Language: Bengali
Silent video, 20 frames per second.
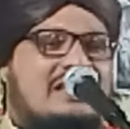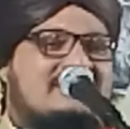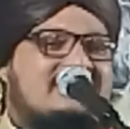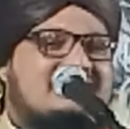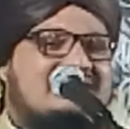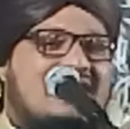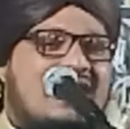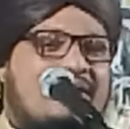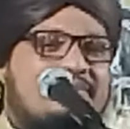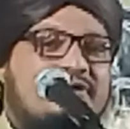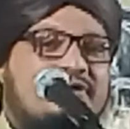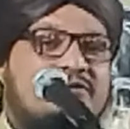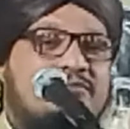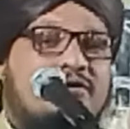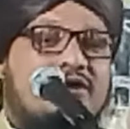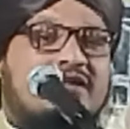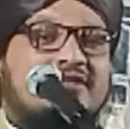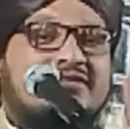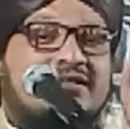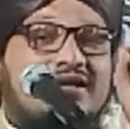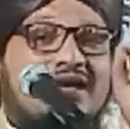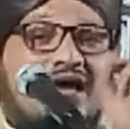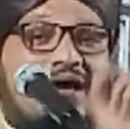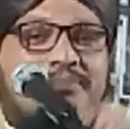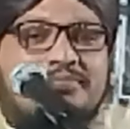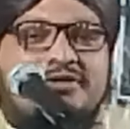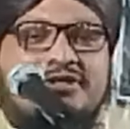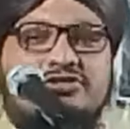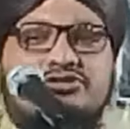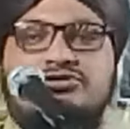আস্তে আমিন বলাতে
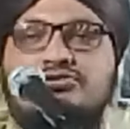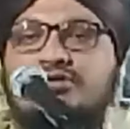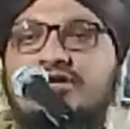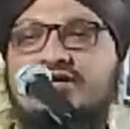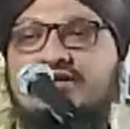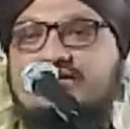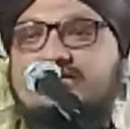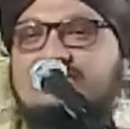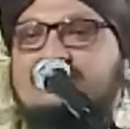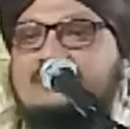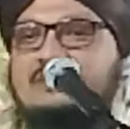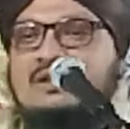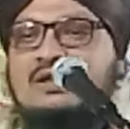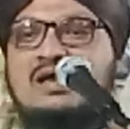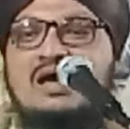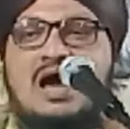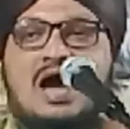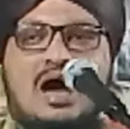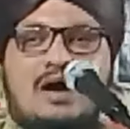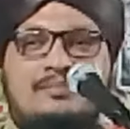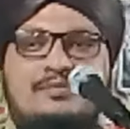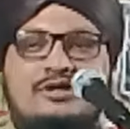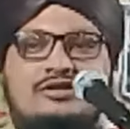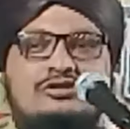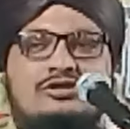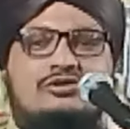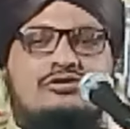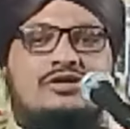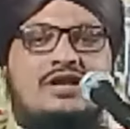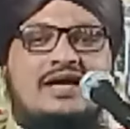লাভ কি শুনেন আমরা
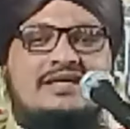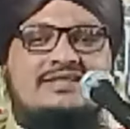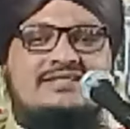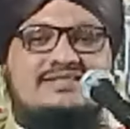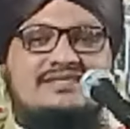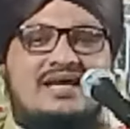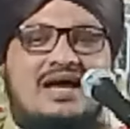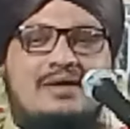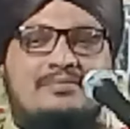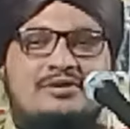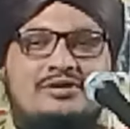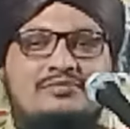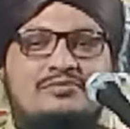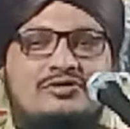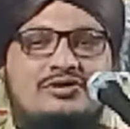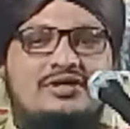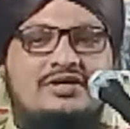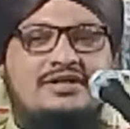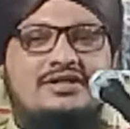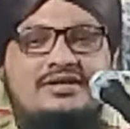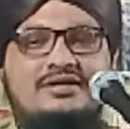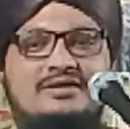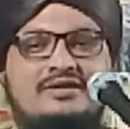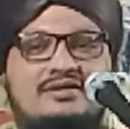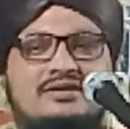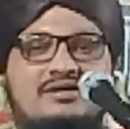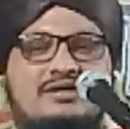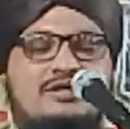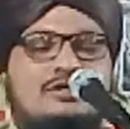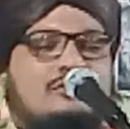যখন আস্তে আমিন বলি
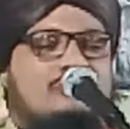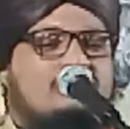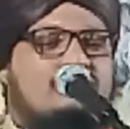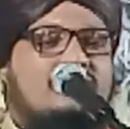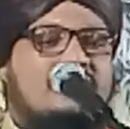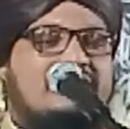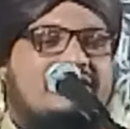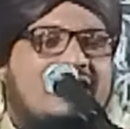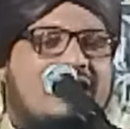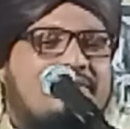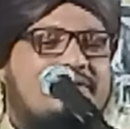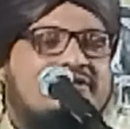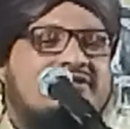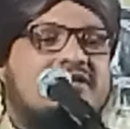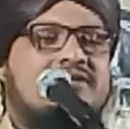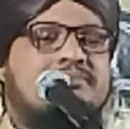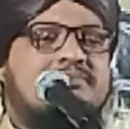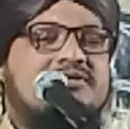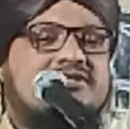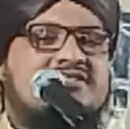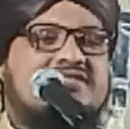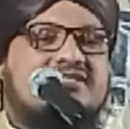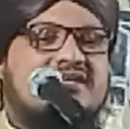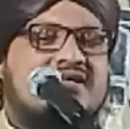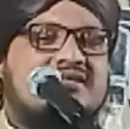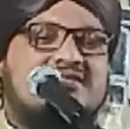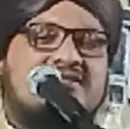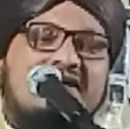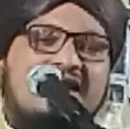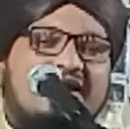তো এটা আমাদের
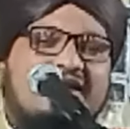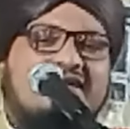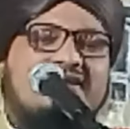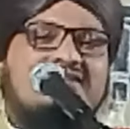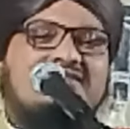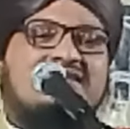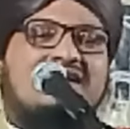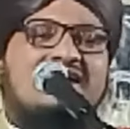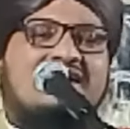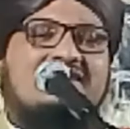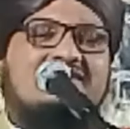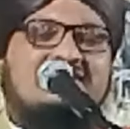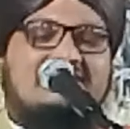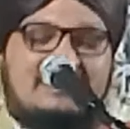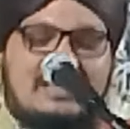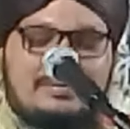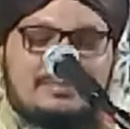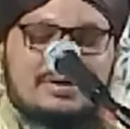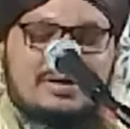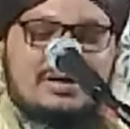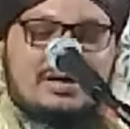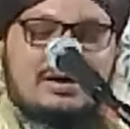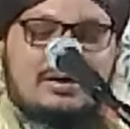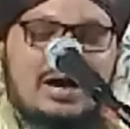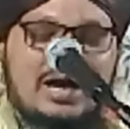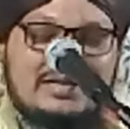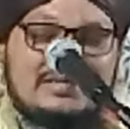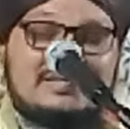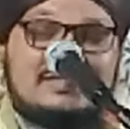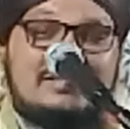বিশ্বাস ইয়াকিন থাকে যেটা আমরা
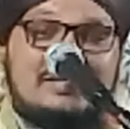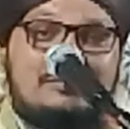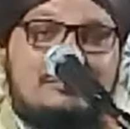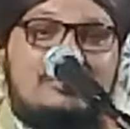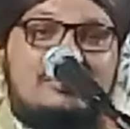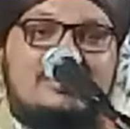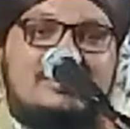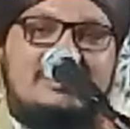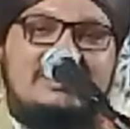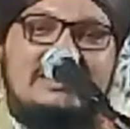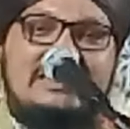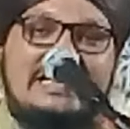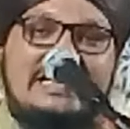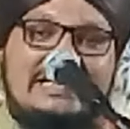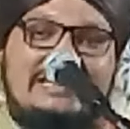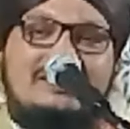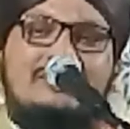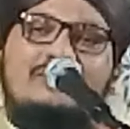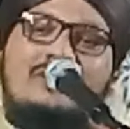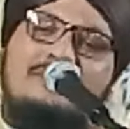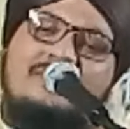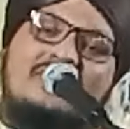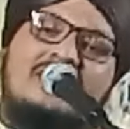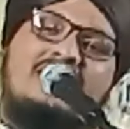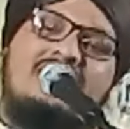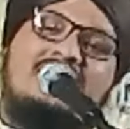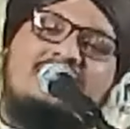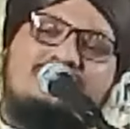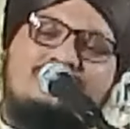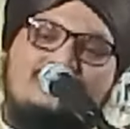আস্তে বলছি এটাও আমার
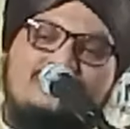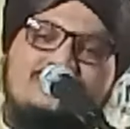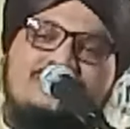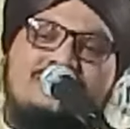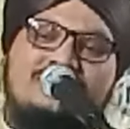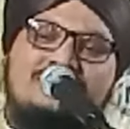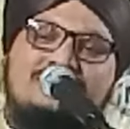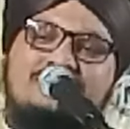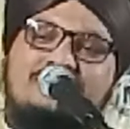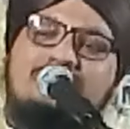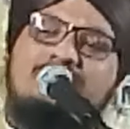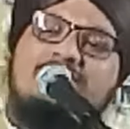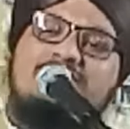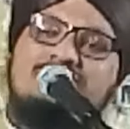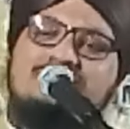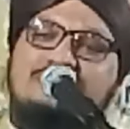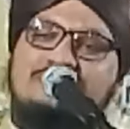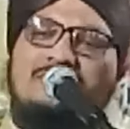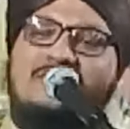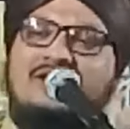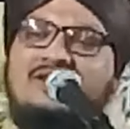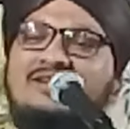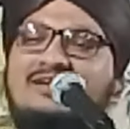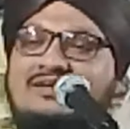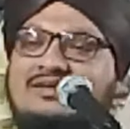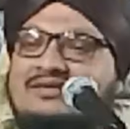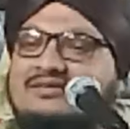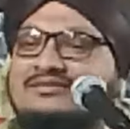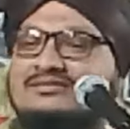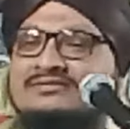আল্লাহ শুনছে জোরে বলেন
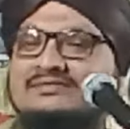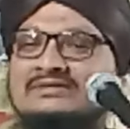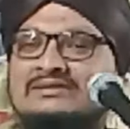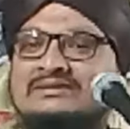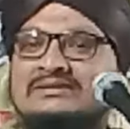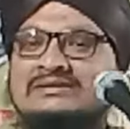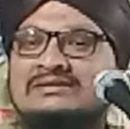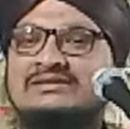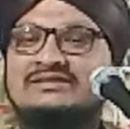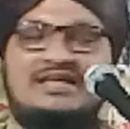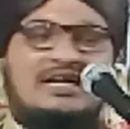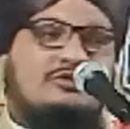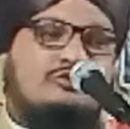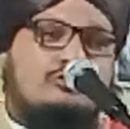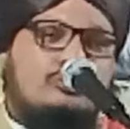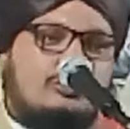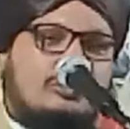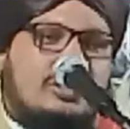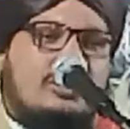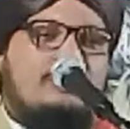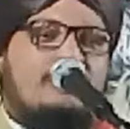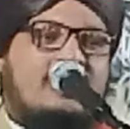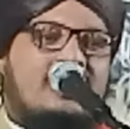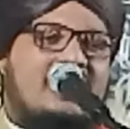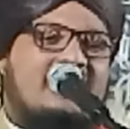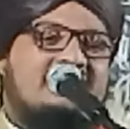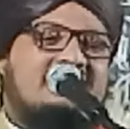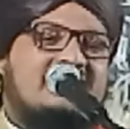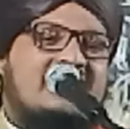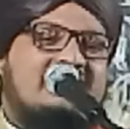সুবহানাল্লাহ তাই জোরে
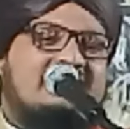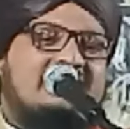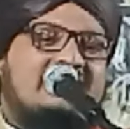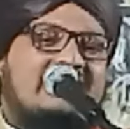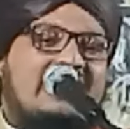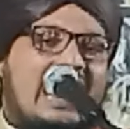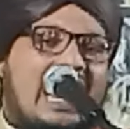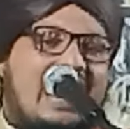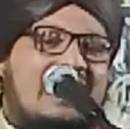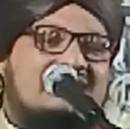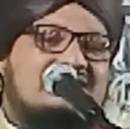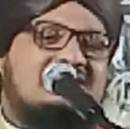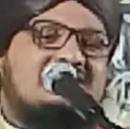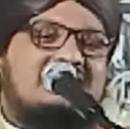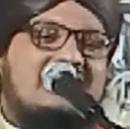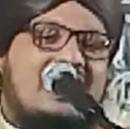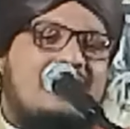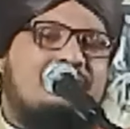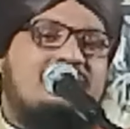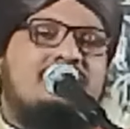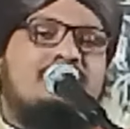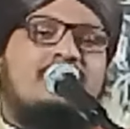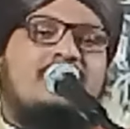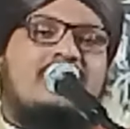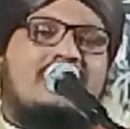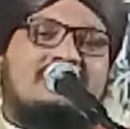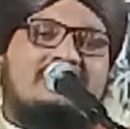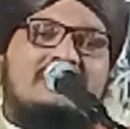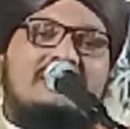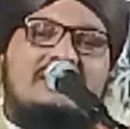বলার চাইতে আস্তে আমিন
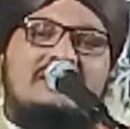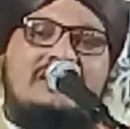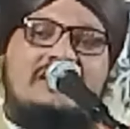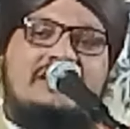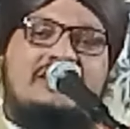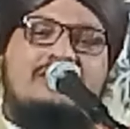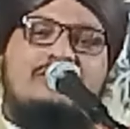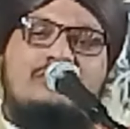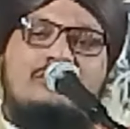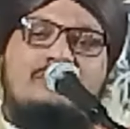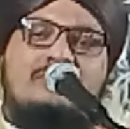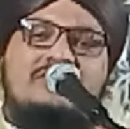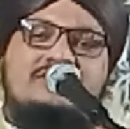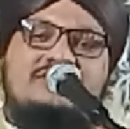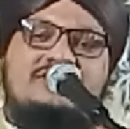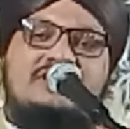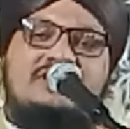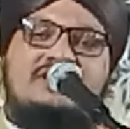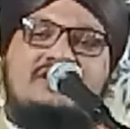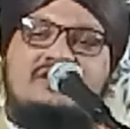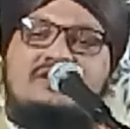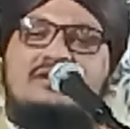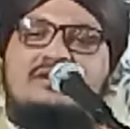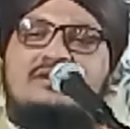বলাতে নেকিও বেশি